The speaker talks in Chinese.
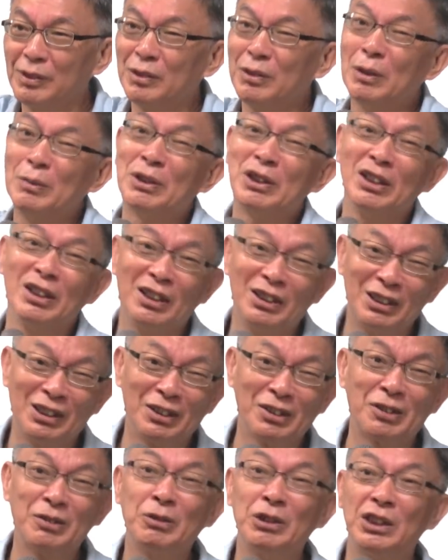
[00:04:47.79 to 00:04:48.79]
对不起啊，
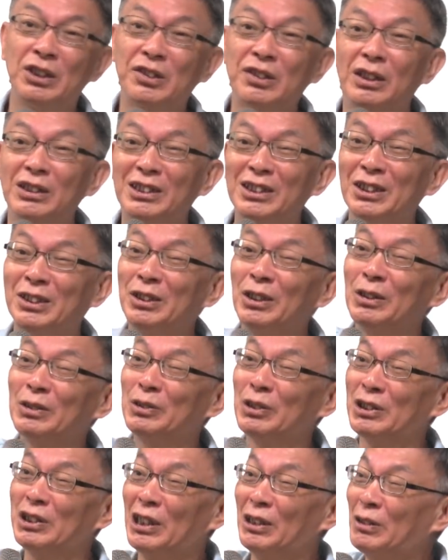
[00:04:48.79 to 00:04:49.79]
老师为了上课效
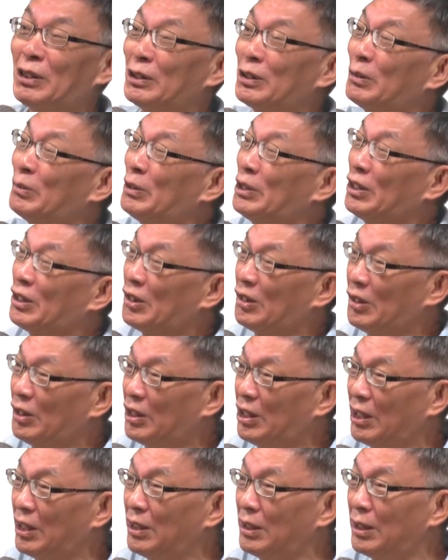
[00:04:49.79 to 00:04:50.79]
果，讲话都比较直
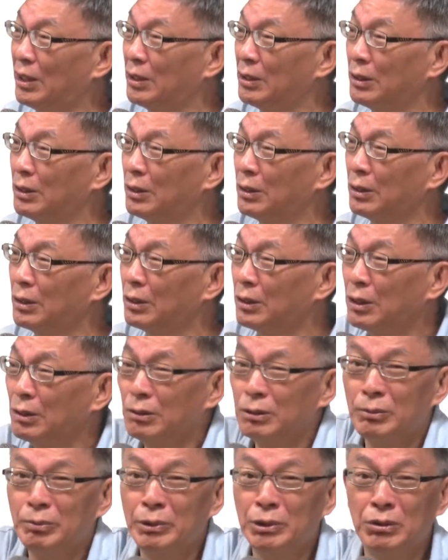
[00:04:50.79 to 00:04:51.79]
接一点。但
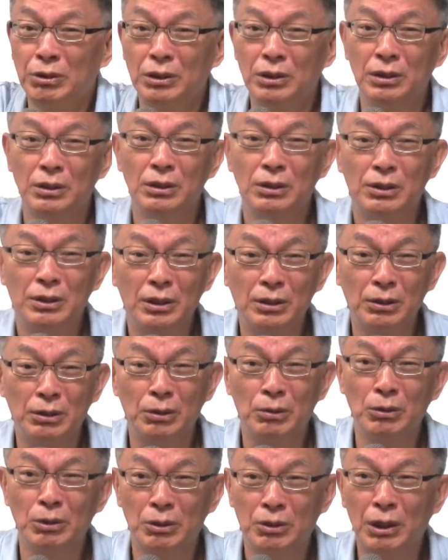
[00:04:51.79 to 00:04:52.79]
我不觉得这个
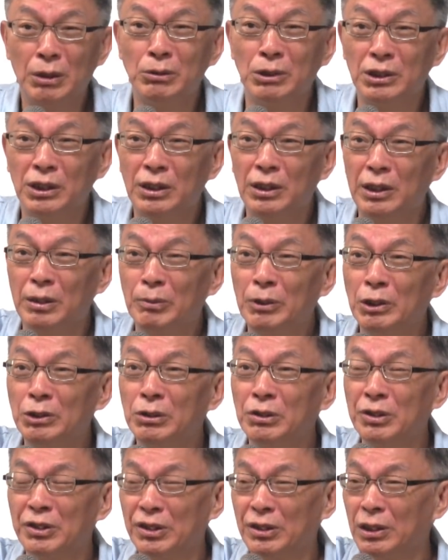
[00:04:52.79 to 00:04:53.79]
在我的礼貌
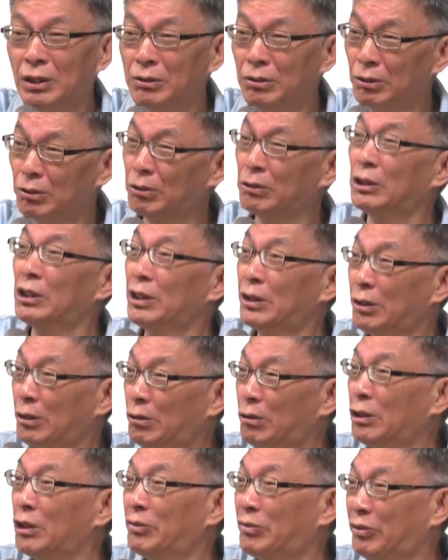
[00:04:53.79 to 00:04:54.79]
用词当中，做爱是
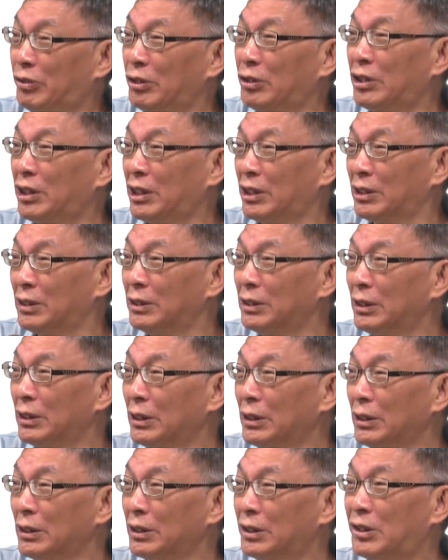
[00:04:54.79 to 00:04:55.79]
最符合
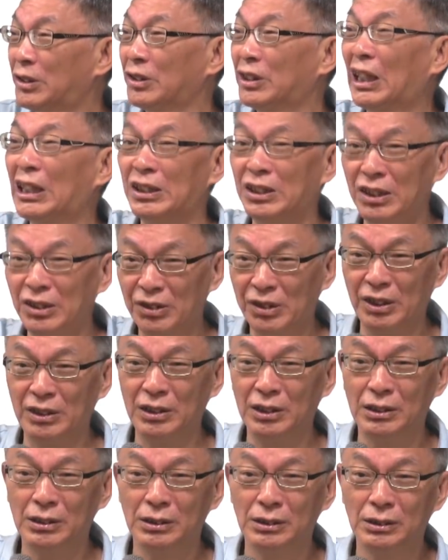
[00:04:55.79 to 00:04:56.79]
时代精神
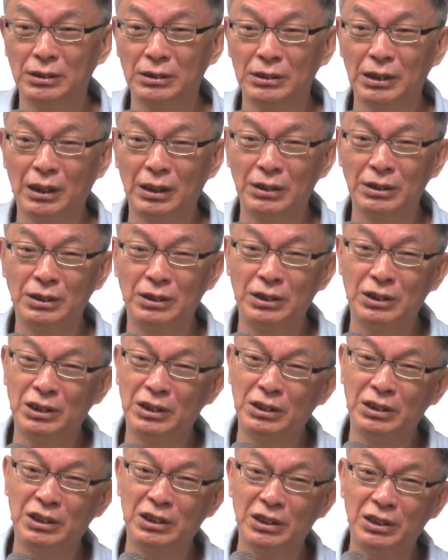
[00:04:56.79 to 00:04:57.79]
的啊。
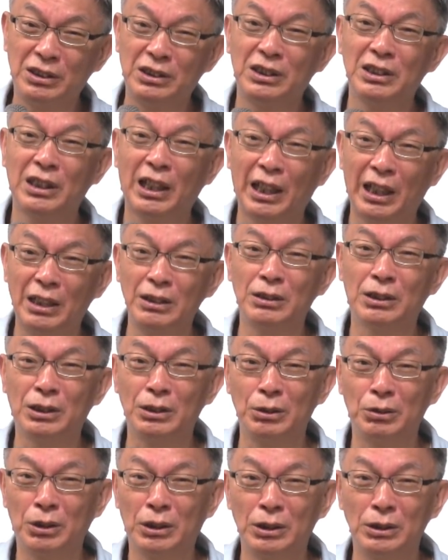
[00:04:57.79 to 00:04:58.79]
其其其他还有
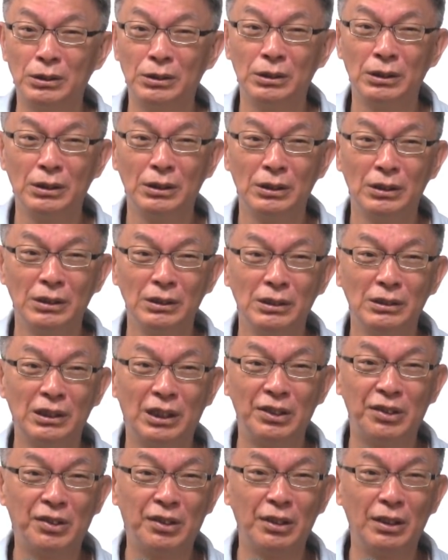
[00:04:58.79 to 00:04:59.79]
很多很
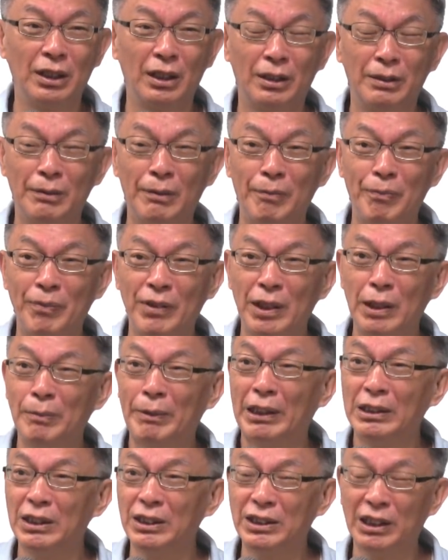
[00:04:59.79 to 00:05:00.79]
很很一
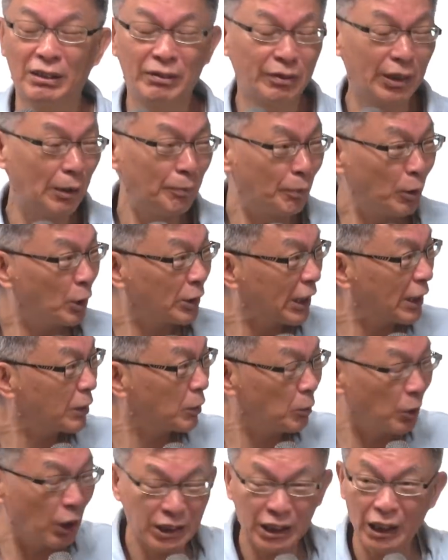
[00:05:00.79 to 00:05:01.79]
般的讲法。不过，但是
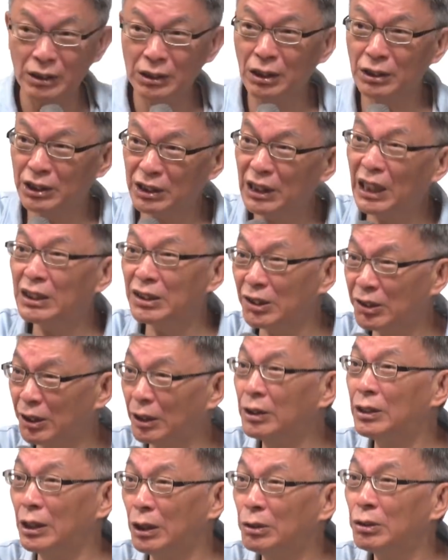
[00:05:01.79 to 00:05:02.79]
强调，希腊的
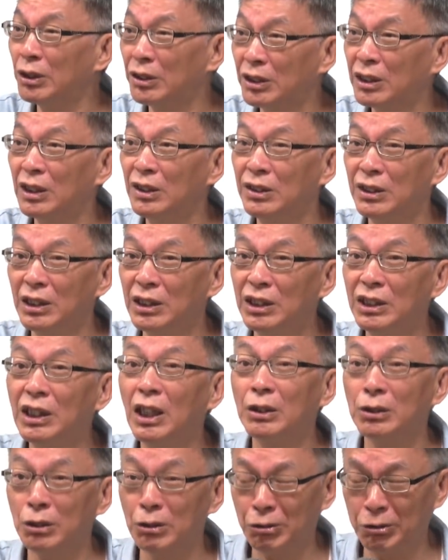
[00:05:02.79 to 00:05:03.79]
神的确是跟人一
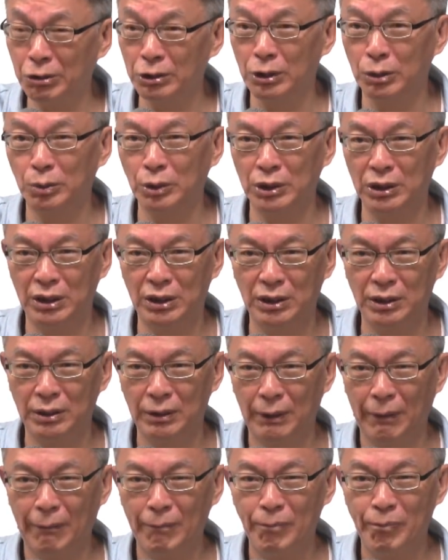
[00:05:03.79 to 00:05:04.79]
样有所有的问题。
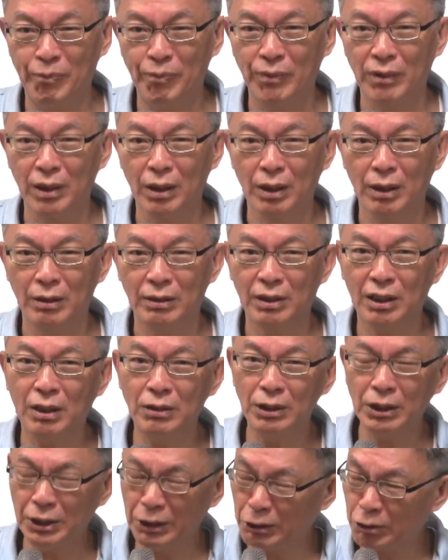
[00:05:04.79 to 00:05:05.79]
那
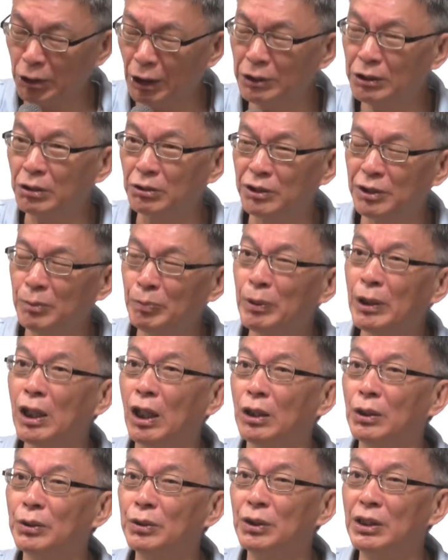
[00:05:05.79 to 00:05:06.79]
那个传统是不
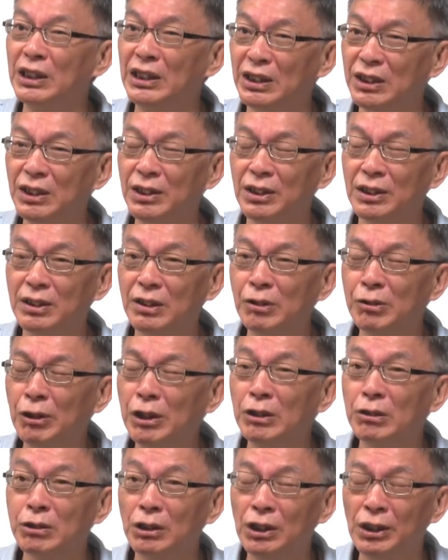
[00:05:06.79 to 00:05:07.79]
考虑理性的，这所
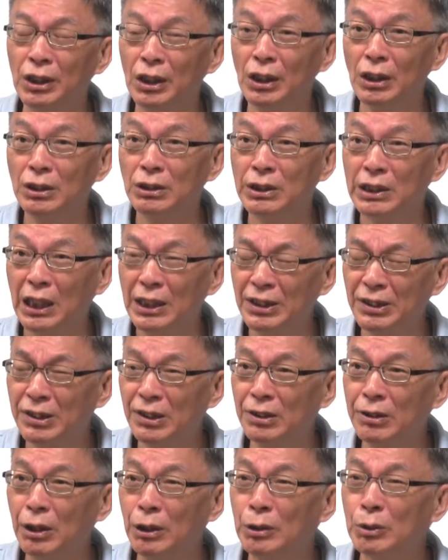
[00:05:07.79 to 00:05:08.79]
以说泰利
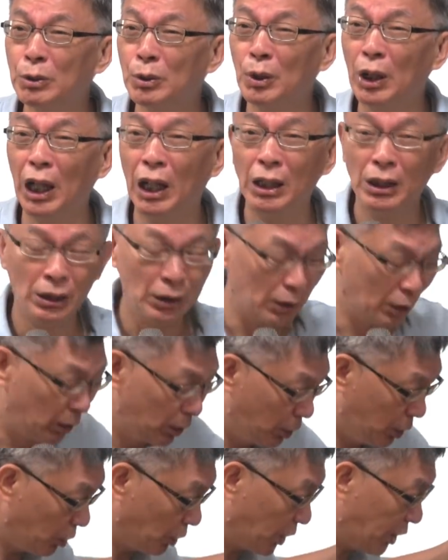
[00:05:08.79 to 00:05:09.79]
斯这一句话
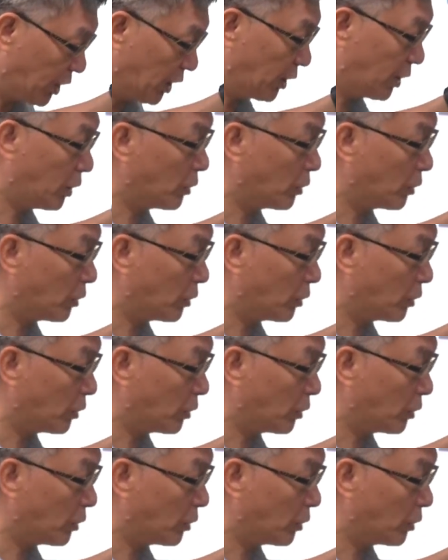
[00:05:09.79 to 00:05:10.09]
就显